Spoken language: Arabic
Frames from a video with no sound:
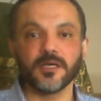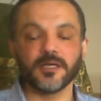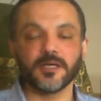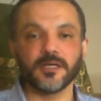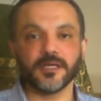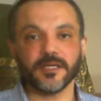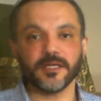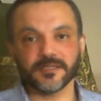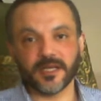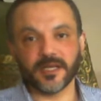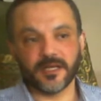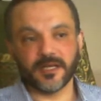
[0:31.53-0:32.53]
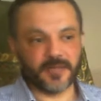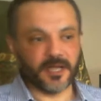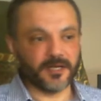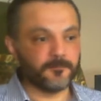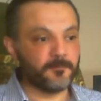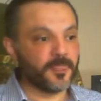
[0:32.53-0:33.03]
اللي احنا اتكلمنا عنها
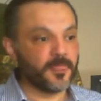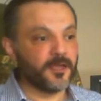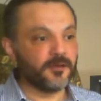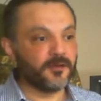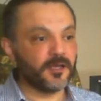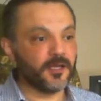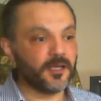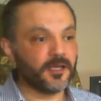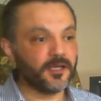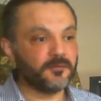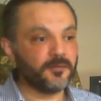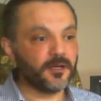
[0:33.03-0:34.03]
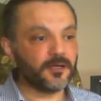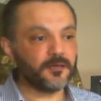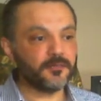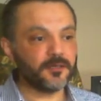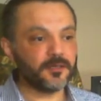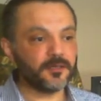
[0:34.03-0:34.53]
آه، المهارة
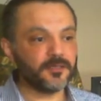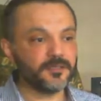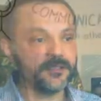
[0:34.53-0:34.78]
المرة دي